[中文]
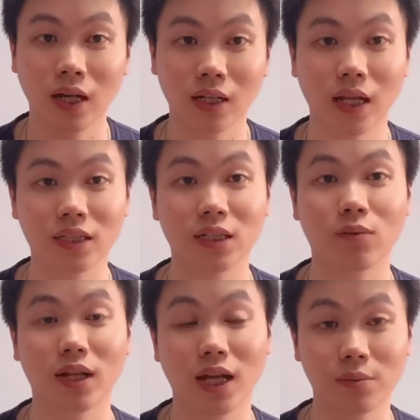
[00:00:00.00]
但是的
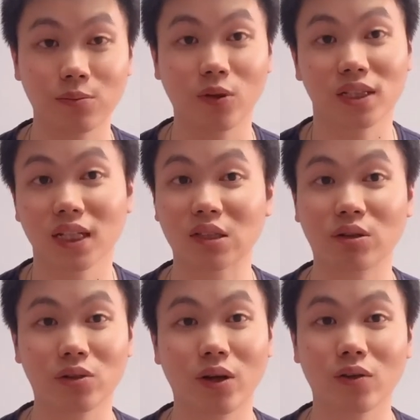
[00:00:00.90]
话呢，我坚持我
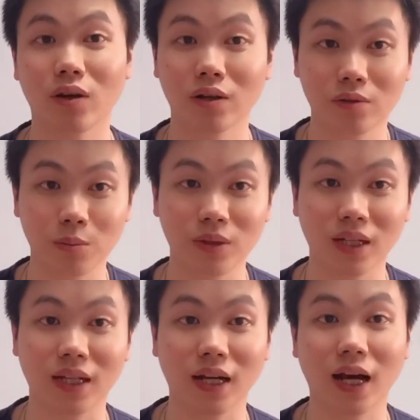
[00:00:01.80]
的原则，我不能
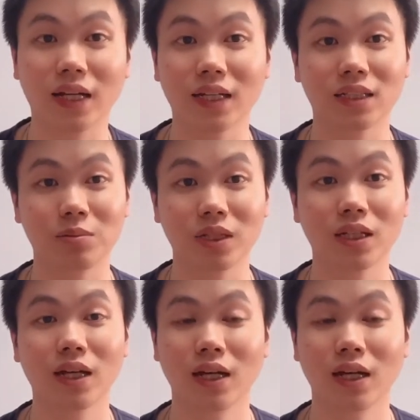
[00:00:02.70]
给他开这个证明，